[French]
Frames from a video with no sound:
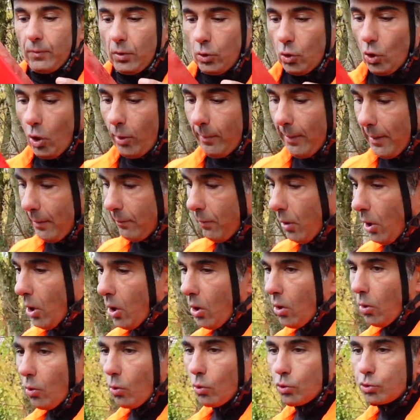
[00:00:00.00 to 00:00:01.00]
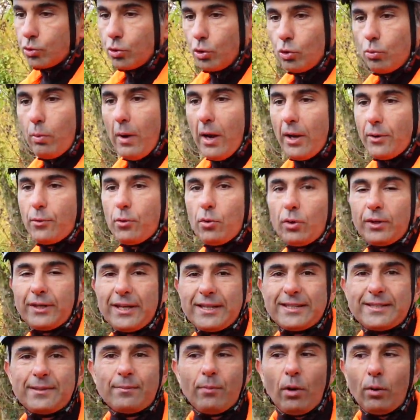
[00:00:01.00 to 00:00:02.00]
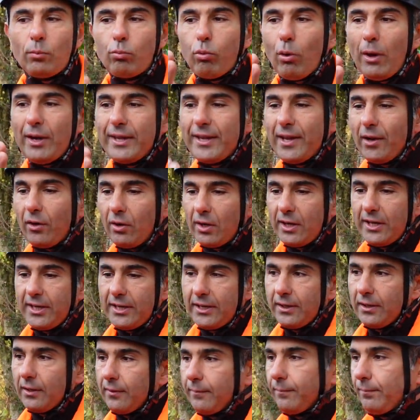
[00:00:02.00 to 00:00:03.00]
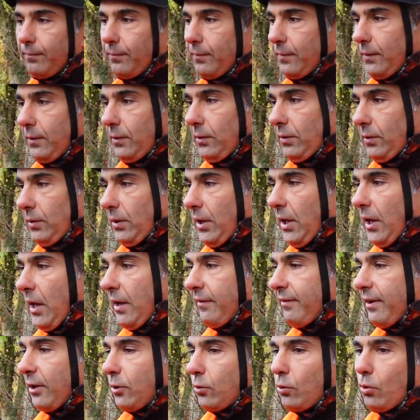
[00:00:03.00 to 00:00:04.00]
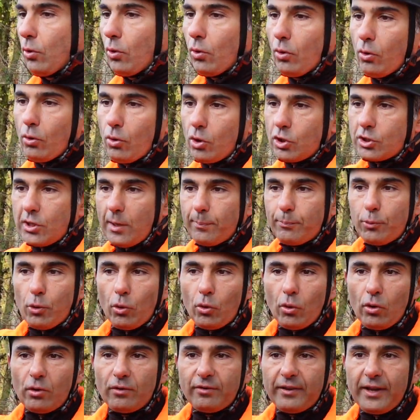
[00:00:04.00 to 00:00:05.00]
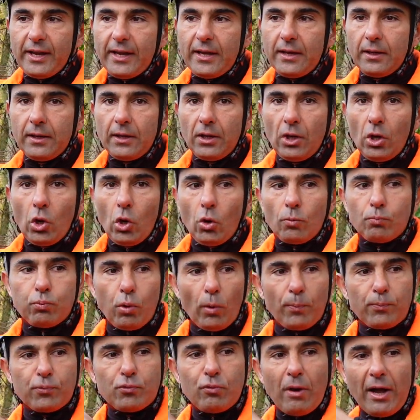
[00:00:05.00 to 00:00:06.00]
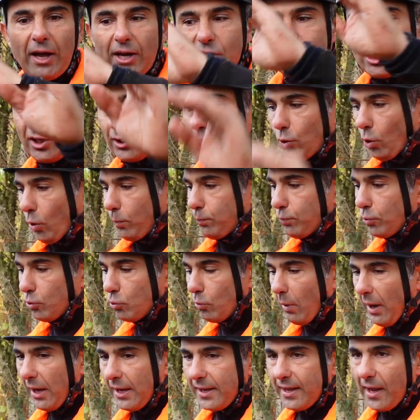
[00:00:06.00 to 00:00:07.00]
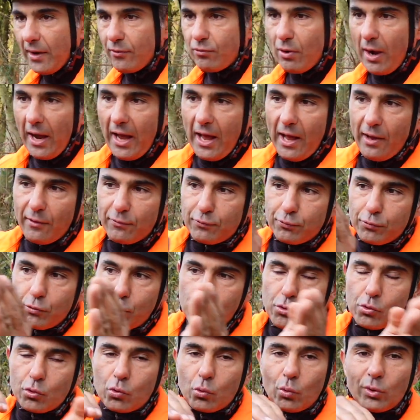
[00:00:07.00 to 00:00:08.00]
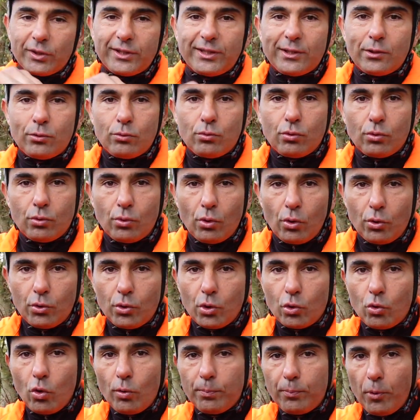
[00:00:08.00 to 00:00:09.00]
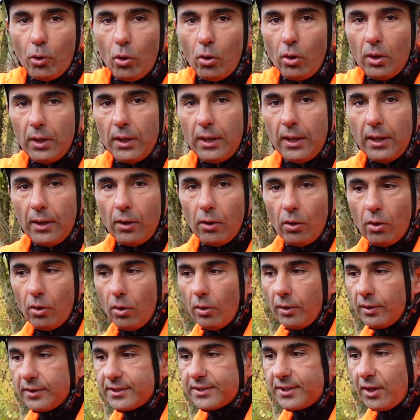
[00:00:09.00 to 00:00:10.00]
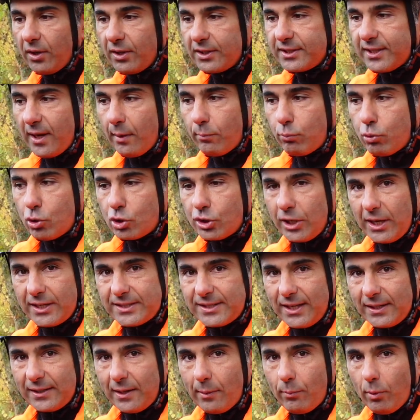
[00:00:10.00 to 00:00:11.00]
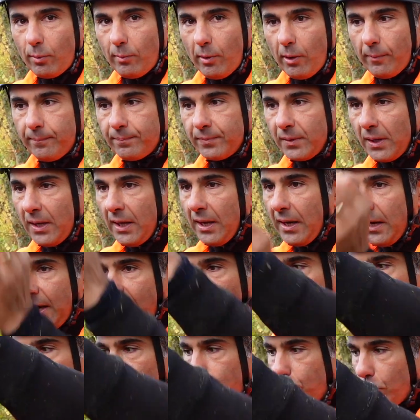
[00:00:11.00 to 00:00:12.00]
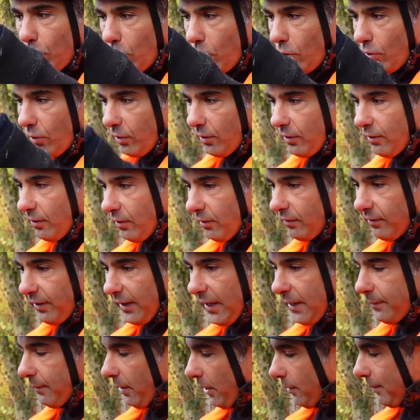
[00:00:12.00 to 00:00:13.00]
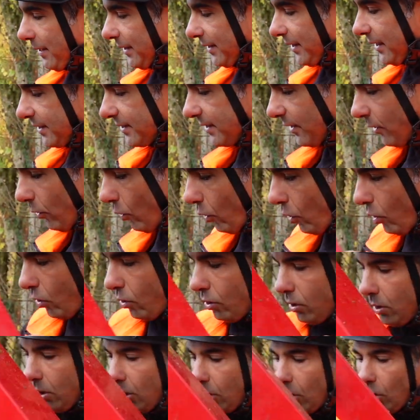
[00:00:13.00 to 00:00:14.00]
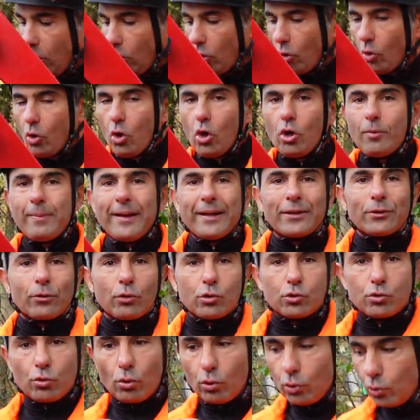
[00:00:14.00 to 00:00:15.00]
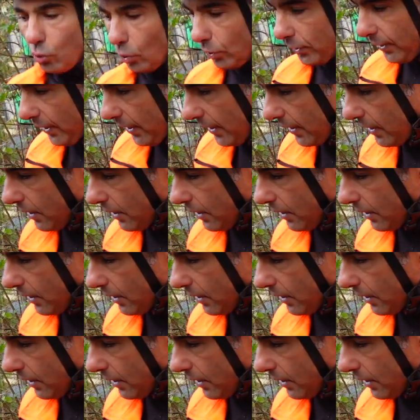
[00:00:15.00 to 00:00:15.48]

normalement, on se doit de quasiment broyer en ligne et avec le, chapeau relevé pour pouvoir éjecter au plus loin et avoir un flux continu de, copeaux euh, sans que ça bouche à un certain moment. Là, on peut vraiment le mettre à zéro, le mettre sur le côté.